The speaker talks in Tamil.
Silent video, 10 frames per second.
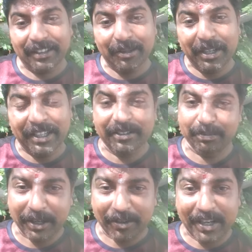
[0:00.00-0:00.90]
இதை மாதிரி
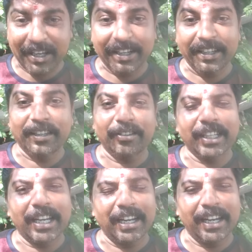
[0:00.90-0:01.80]
பரவாயில்ல நீங்கள்
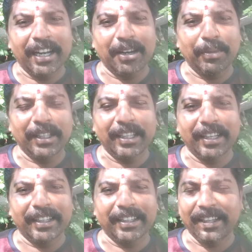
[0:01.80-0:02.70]
வந்து கல்யாணம் ஆன மாதிரி
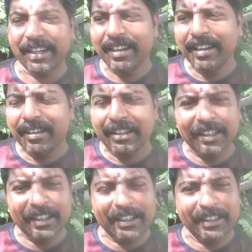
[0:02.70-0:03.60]
தான் இருக்கீங்க
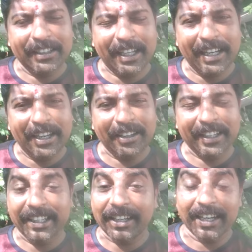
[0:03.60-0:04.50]
எதுக்கு
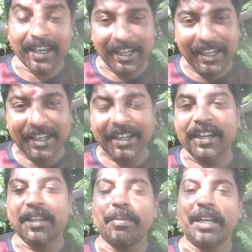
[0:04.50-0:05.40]
இல்லை கல்யாணம்
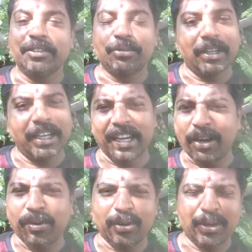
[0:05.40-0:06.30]
நடந்தால் மாற்றி
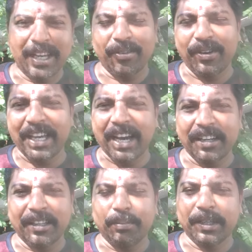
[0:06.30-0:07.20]
சொல்லிட்டாங்கன்னு அவங்களுக்குள்ளே அவங்களே
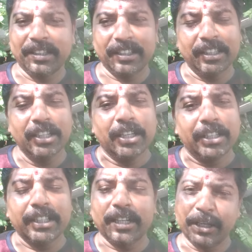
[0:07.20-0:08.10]
ஆறுதல் படுத்திட்டு
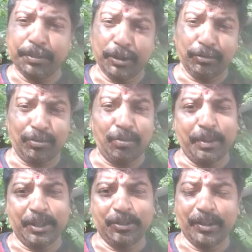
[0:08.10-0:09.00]
நீங்கள் ரெண்டு பேரும்
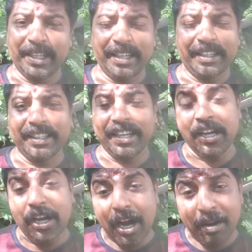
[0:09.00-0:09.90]
சூப்பர் ஜோடியாக இருக்கீங்க
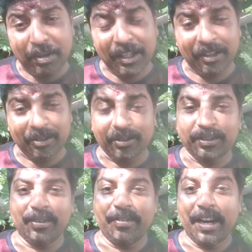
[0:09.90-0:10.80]
ஐம்பது அறுபது
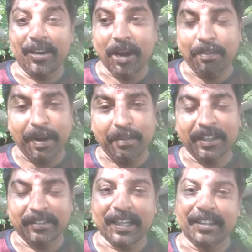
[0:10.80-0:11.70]
வருஷம் வாழணும் அப்பா
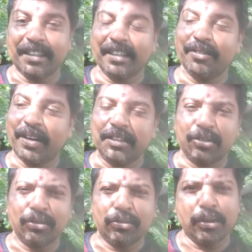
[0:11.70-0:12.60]
அம்மா ஸ்தானத்துலேருந்து
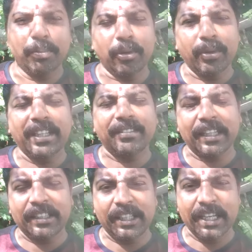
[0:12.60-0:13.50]
வாழ்த்துறோன்னு சொல்லிட்டு போனோடனே
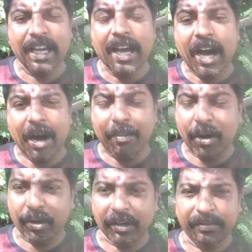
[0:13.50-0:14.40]
சக்திக்கு
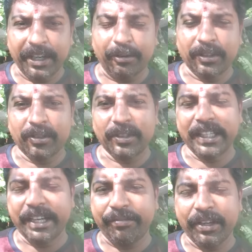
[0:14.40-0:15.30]
அம்மாவோட ஃபீல்
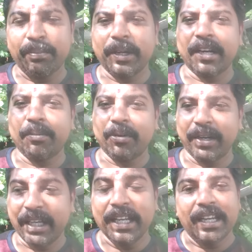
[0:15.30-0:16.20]
வந்துடும் ஏன் ஃபீல் பண்ணுற
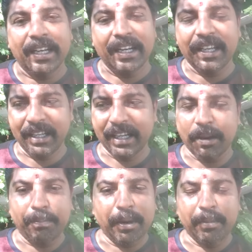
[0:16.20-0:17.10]
அப்படின்னே இல்லை
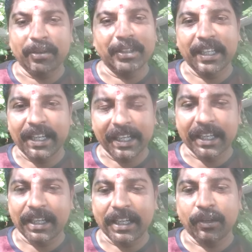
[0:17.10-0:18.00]
எங்கள் அப்பா அம்மா வந்து
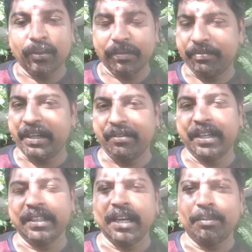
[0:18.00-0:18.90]
இல்லைங்கிற எனக்கு ஒரு ஃபீல்
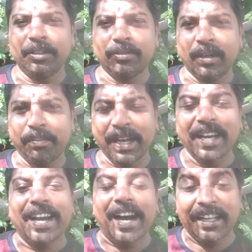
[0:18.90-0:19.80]
வருது அப்படின்னு சொல்கிறப்ப
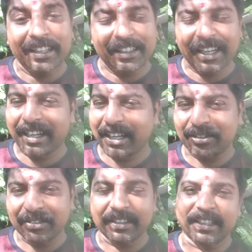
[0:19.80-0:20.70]
அதுக்கு தான்
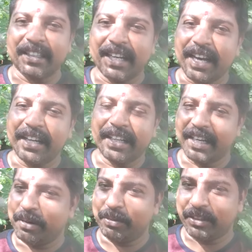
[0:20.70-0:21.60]
எல்லாத்துக்கும் சேர்த்து நான்
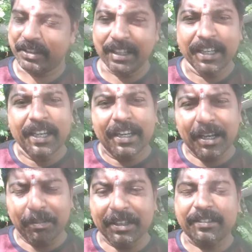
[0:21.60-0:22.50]
இருக்கேனே அப்படின்ட்டு
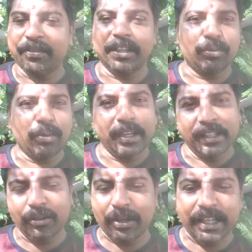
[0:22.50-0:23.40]
நம்ம சிவா
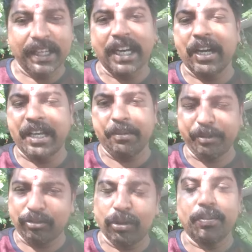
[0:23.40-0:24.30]
சொல்லுவார் இதோட இன்றைக்கான
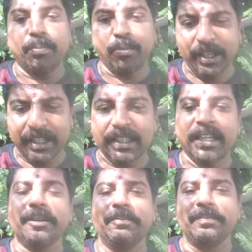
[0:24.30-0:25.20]
எபிசோட் முடியுது